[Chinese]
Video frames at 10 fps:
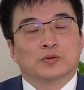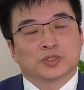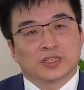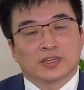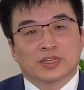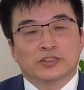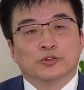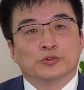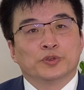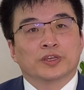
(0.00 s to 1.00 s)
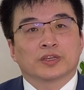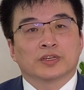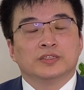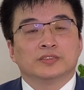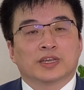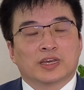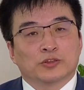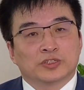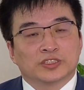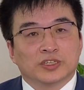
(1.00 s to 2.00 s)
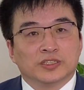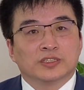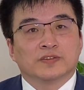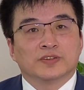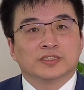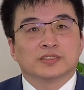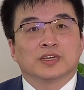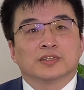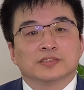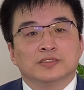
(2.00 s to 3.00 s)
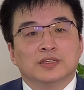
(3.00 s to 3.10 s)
我现在在纽约跟大家做这一期的分享。